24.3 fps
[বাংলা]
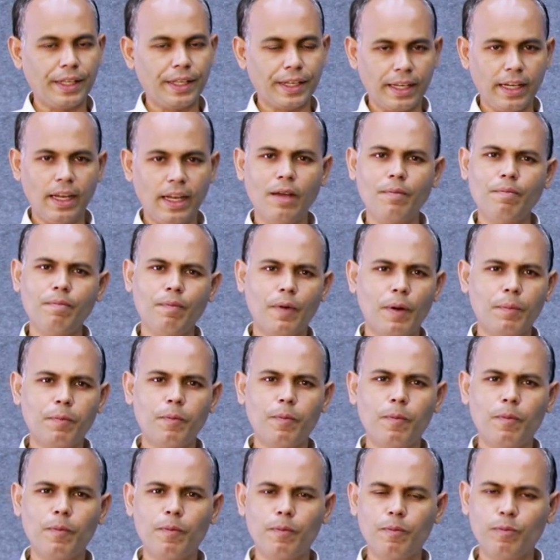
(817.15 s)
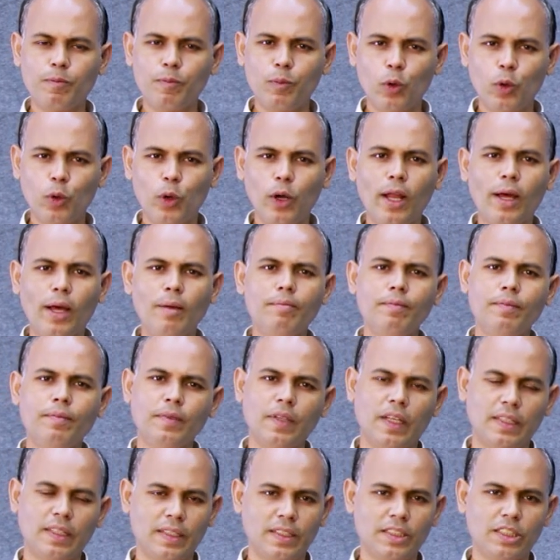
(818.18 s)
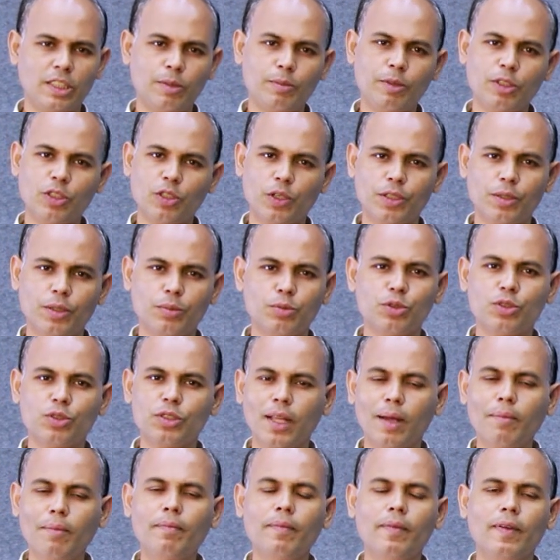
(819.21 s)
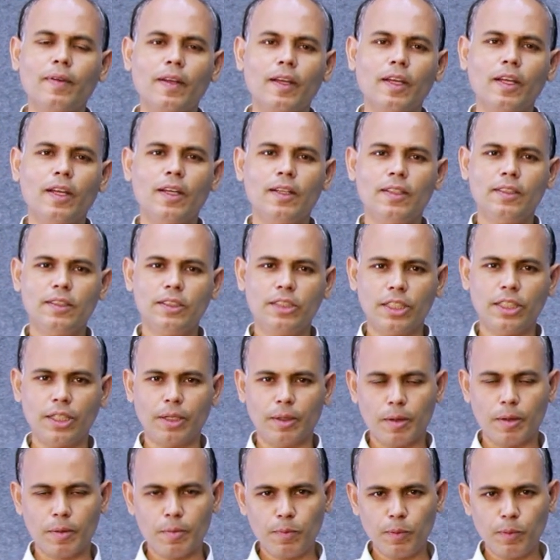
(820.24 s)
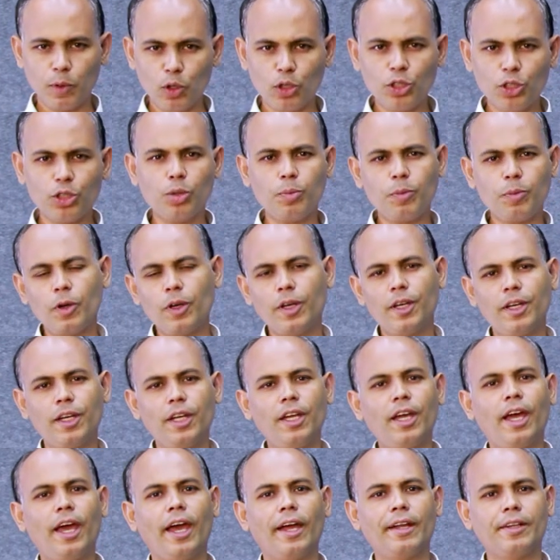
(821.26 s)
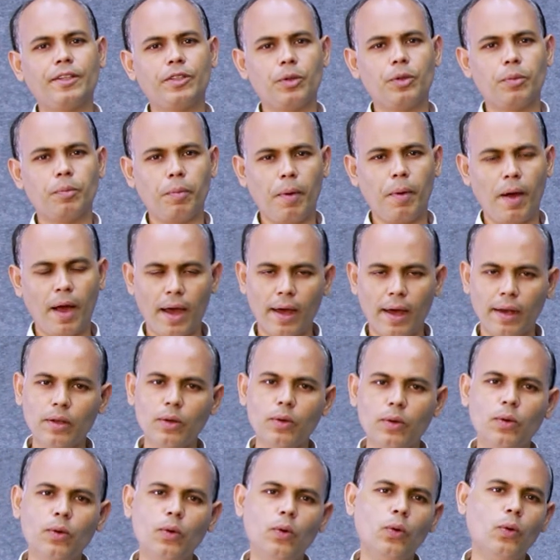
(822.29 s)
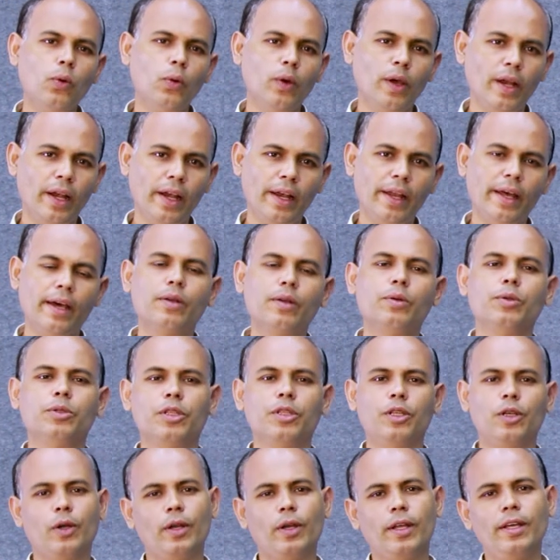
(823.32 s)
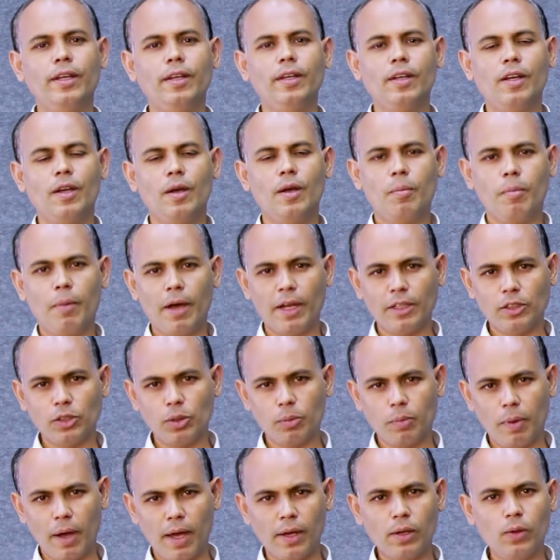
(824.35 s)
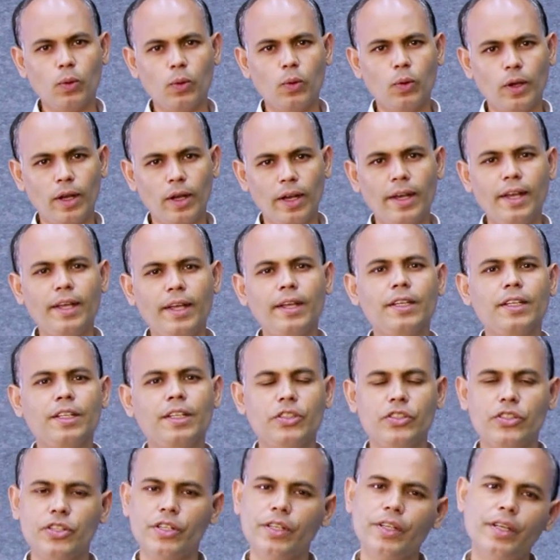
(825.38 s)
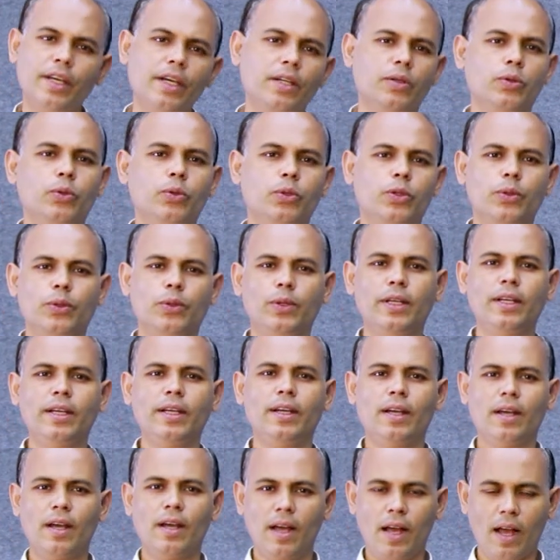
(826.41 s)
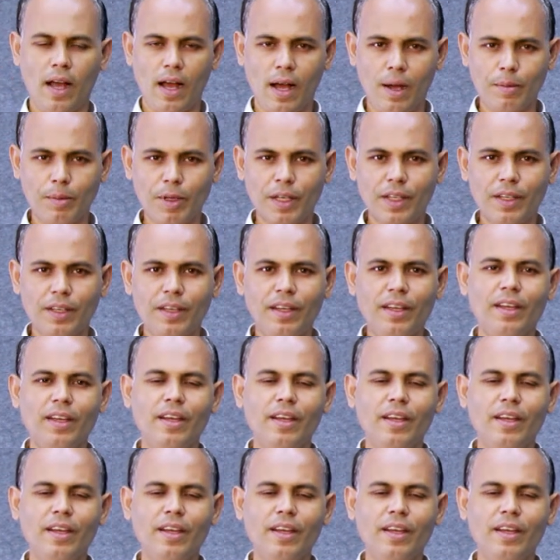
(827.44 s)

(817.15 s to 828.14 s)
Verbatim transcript: দেখলাম বা পড়লাম তাতে যে বিষয়টি বুঝলাম যে প্রকৃতপক্ষে একজন ভালো ওয়েল্ডার হতে হলে বা একজন ভালো ওয়েল্ডিং ইঞ্জিনিয়ার হতে হলে আমাকে